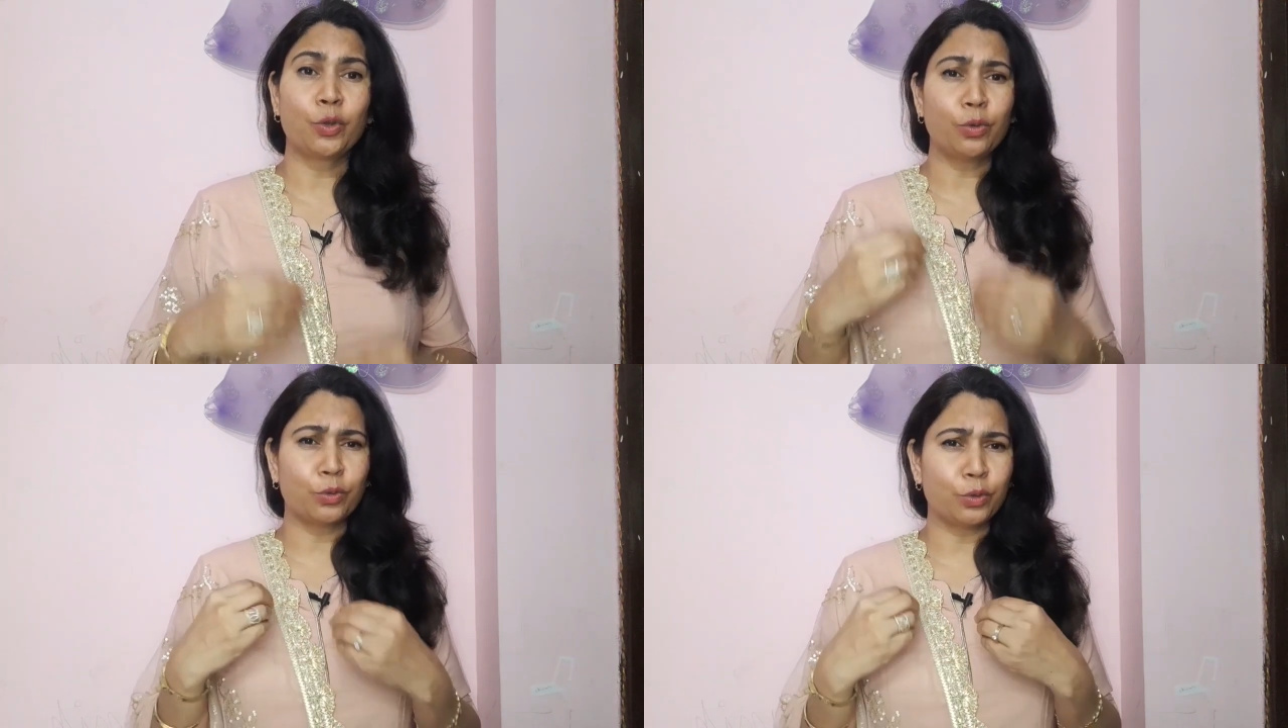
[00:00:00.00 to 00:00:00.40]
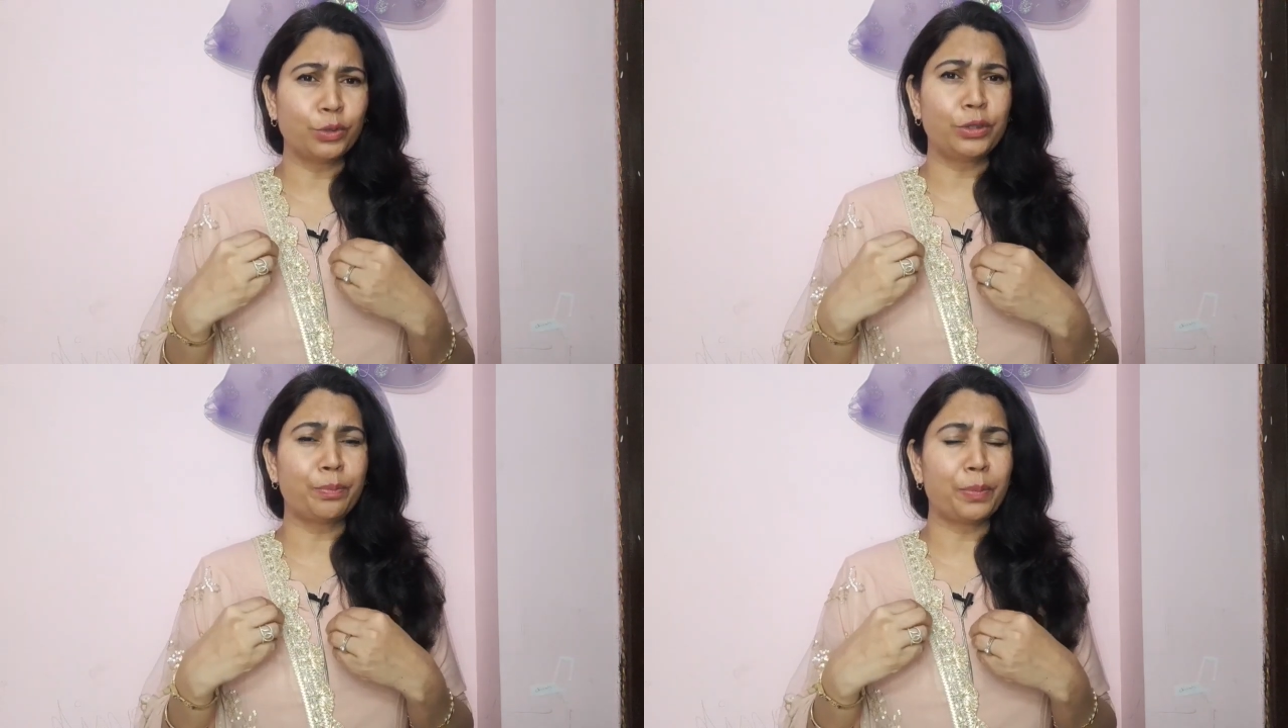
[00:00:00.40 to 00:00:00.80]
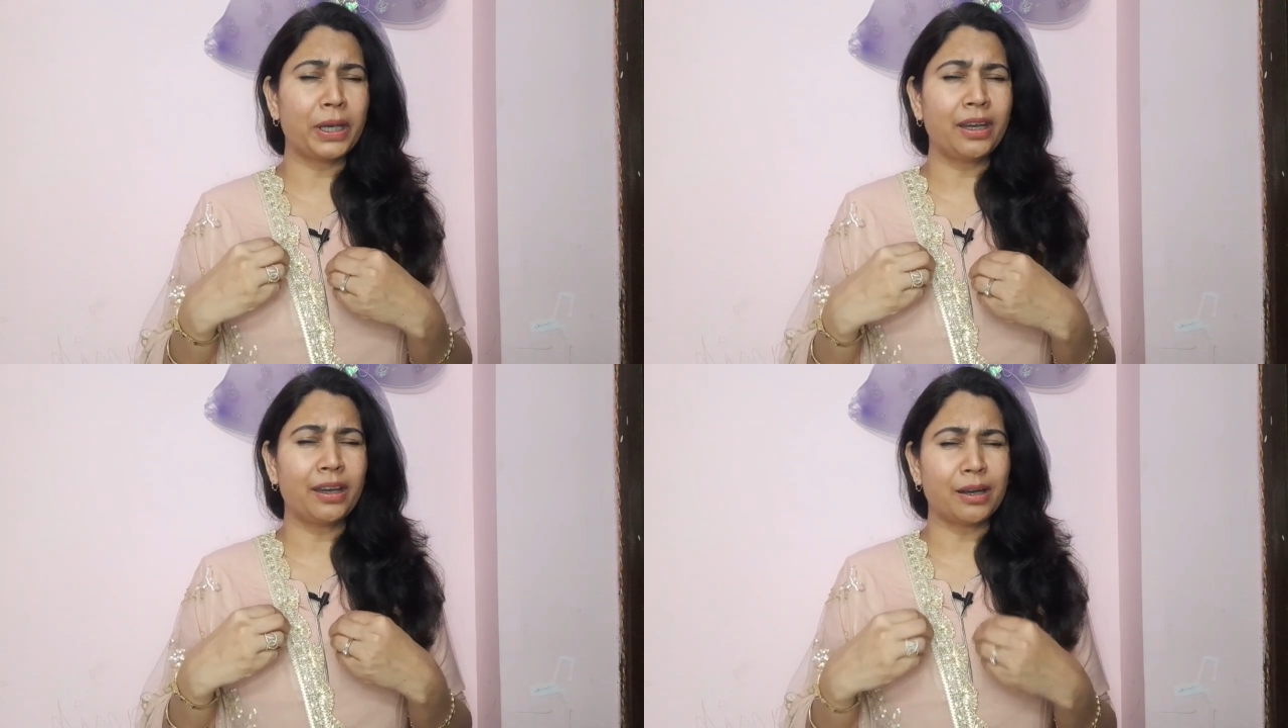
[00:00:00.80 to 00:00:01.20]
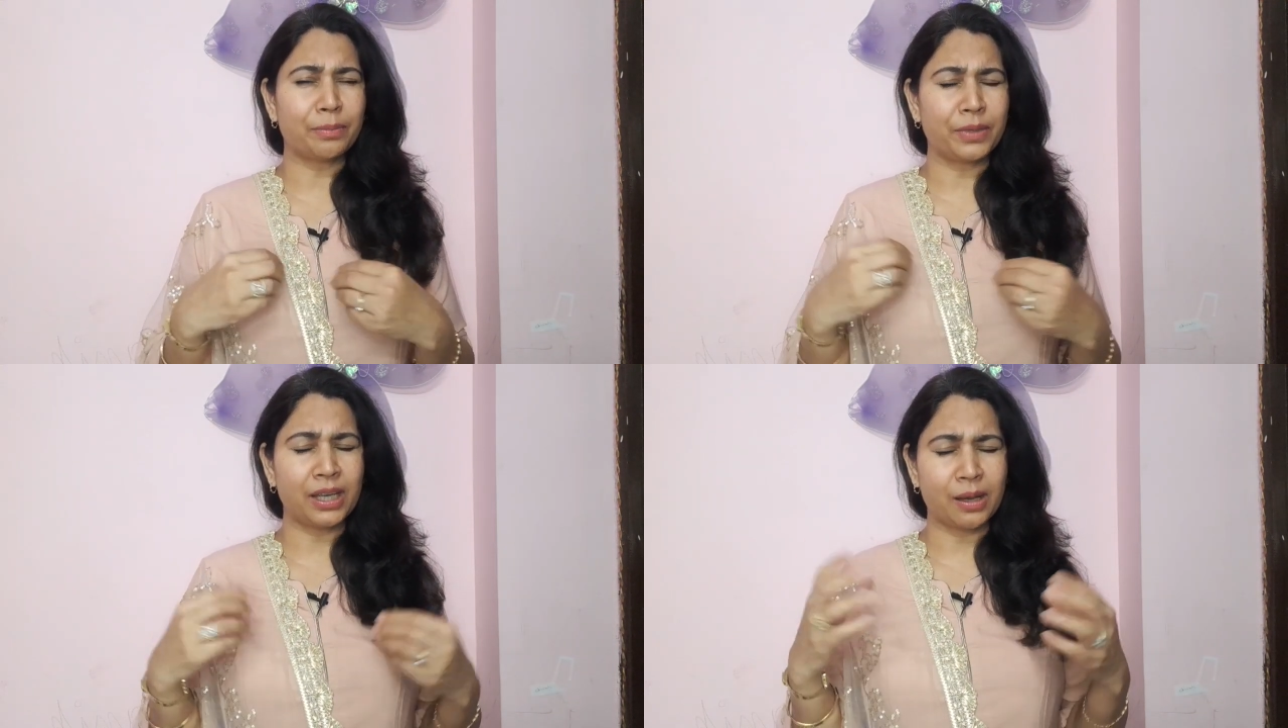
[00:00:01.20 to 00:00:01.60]
तो खुद पे
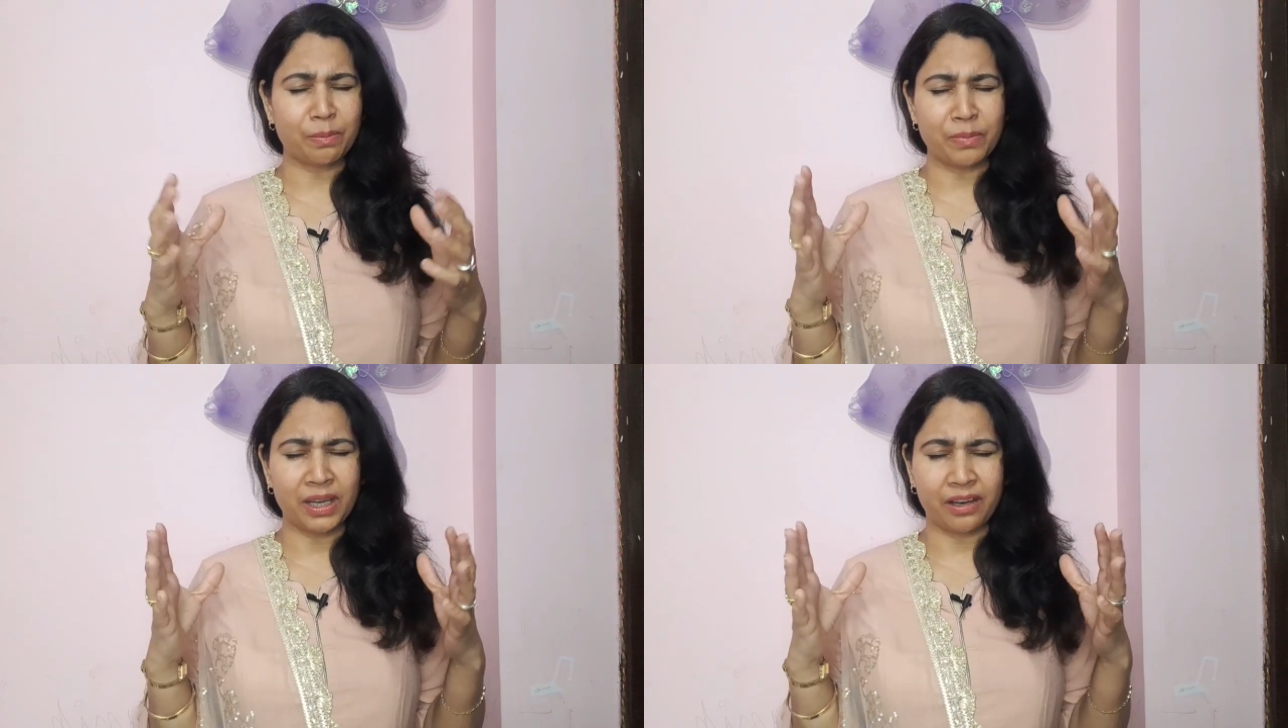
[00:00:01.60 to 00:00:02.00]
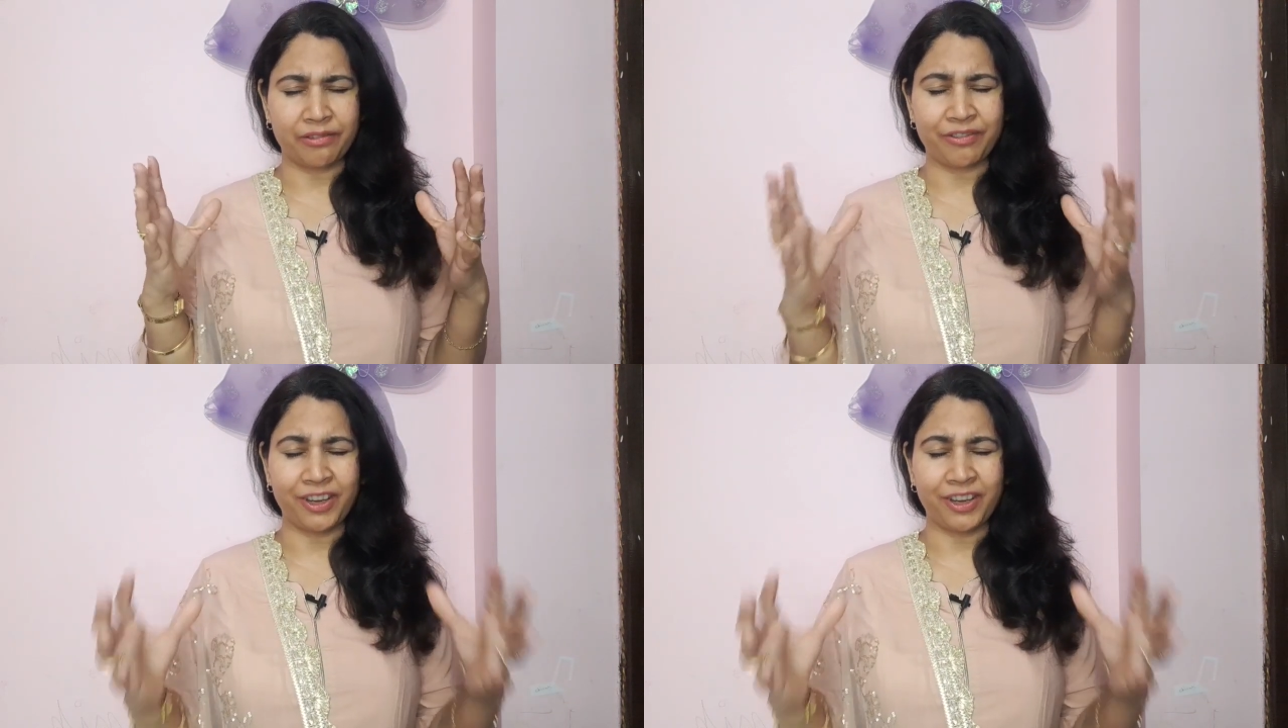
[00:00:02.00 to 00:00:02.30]
अपने आप में एक